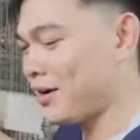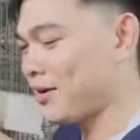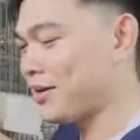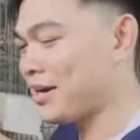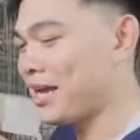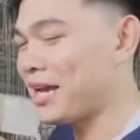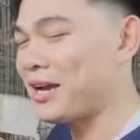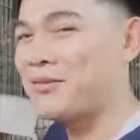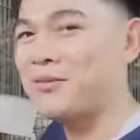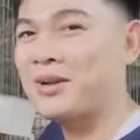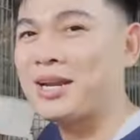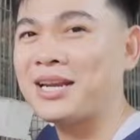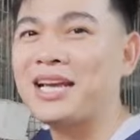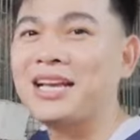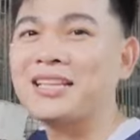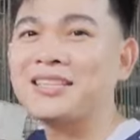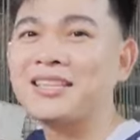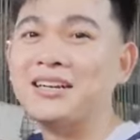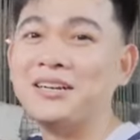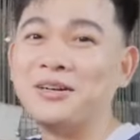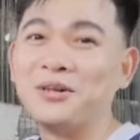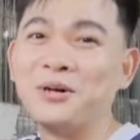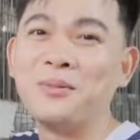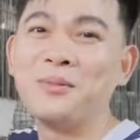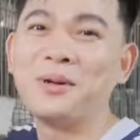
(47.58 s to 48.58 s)
con này cũng là đệ
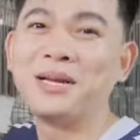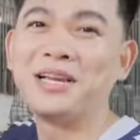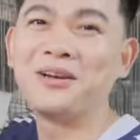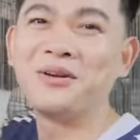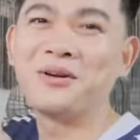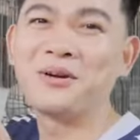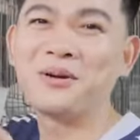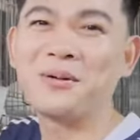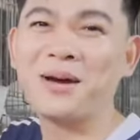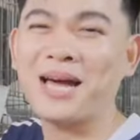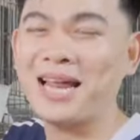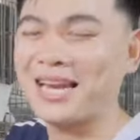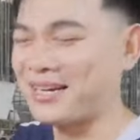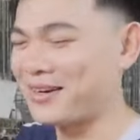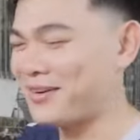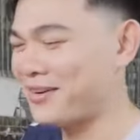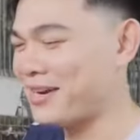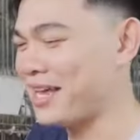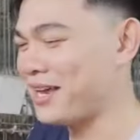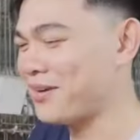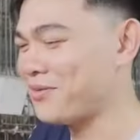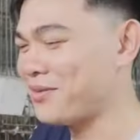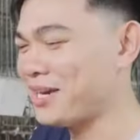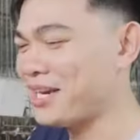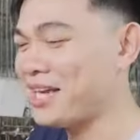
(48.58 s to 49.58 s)
tử của mình luôn các bạn, con
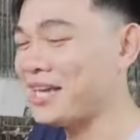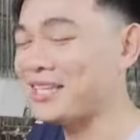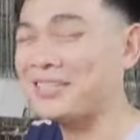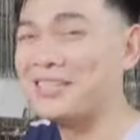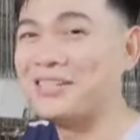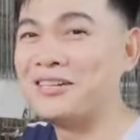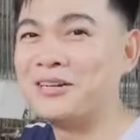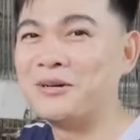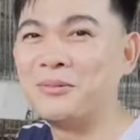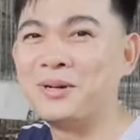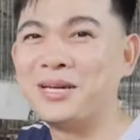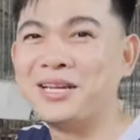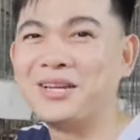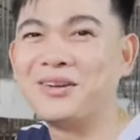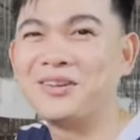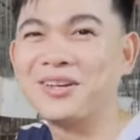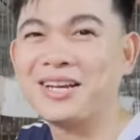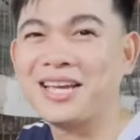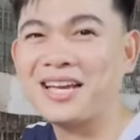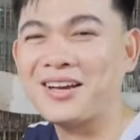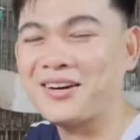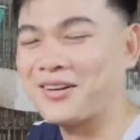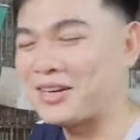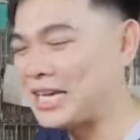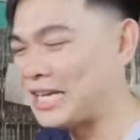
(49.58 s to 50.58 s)
này cũng là đệ tử của mình luôn
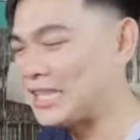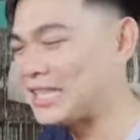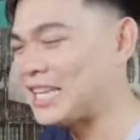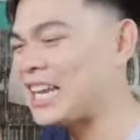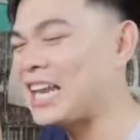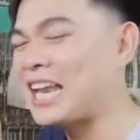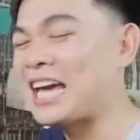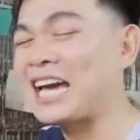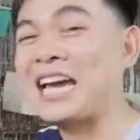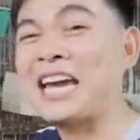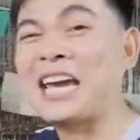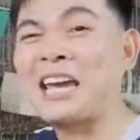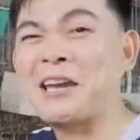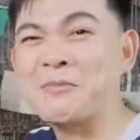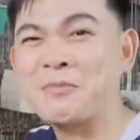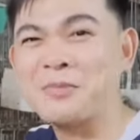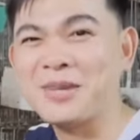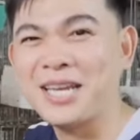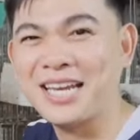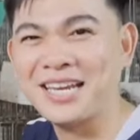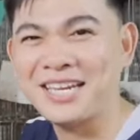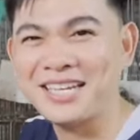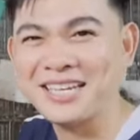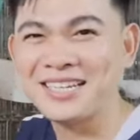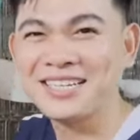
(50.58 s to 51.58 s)
này. Con này tên là Kem
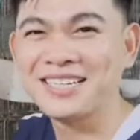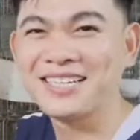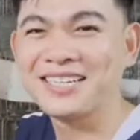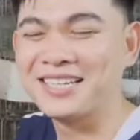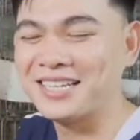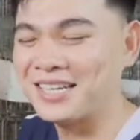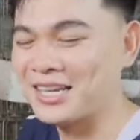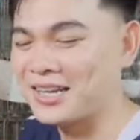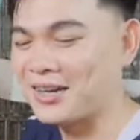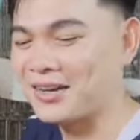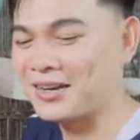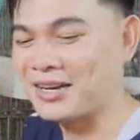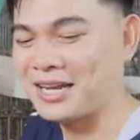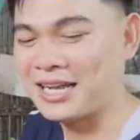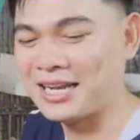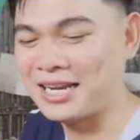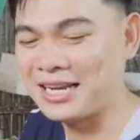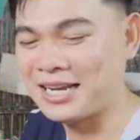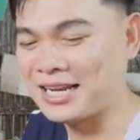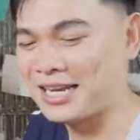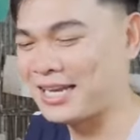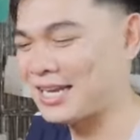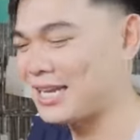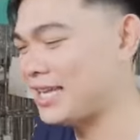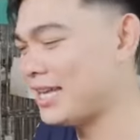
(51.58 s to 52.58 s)
nha, con này
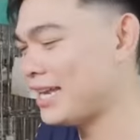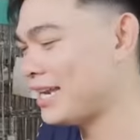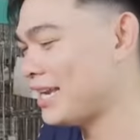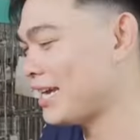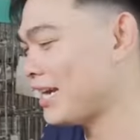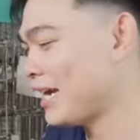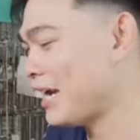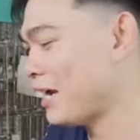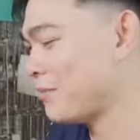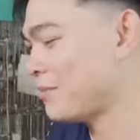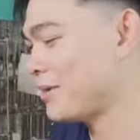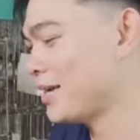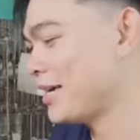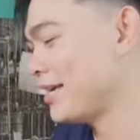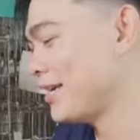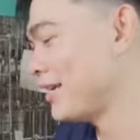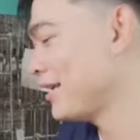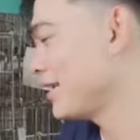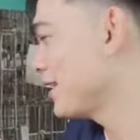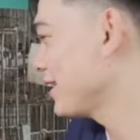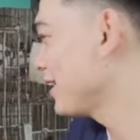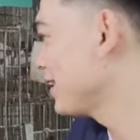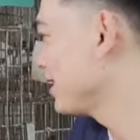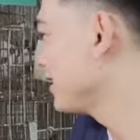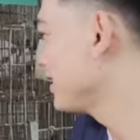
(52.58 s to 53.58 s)
là tên là Kem đó.
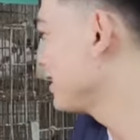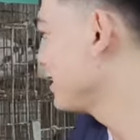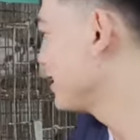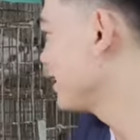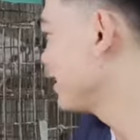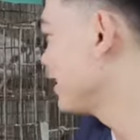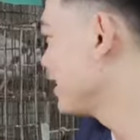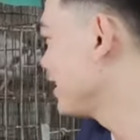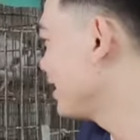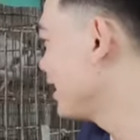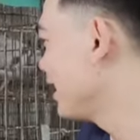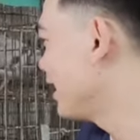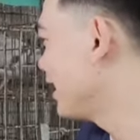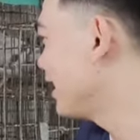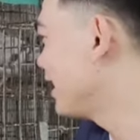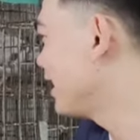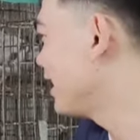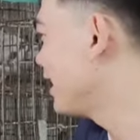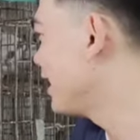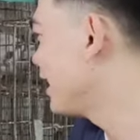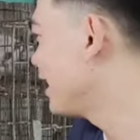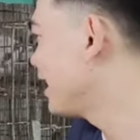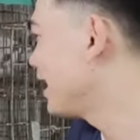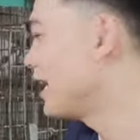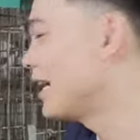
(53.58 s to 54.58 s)
Thì
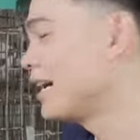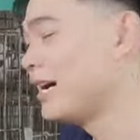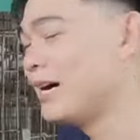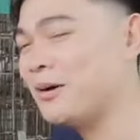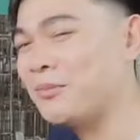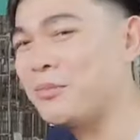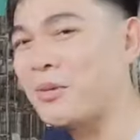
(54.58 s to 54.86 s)
à,